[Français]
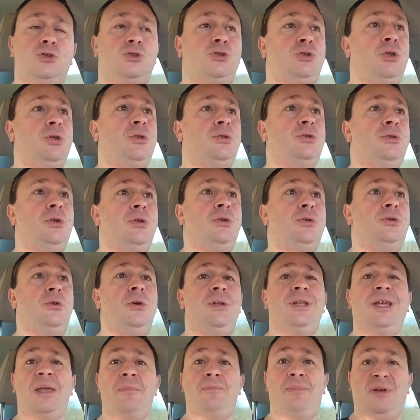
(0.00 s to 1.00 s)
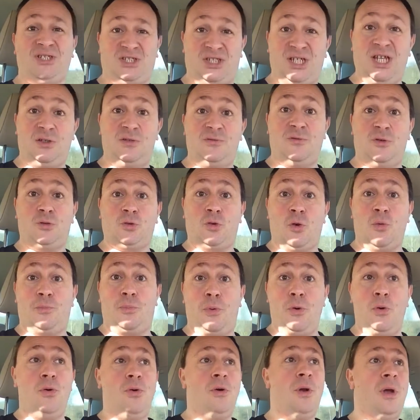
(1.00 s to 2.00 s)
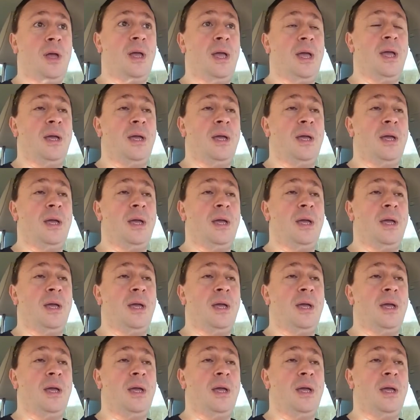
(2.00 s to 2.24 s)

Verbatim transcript: je ne donnerais pas cher de votre peau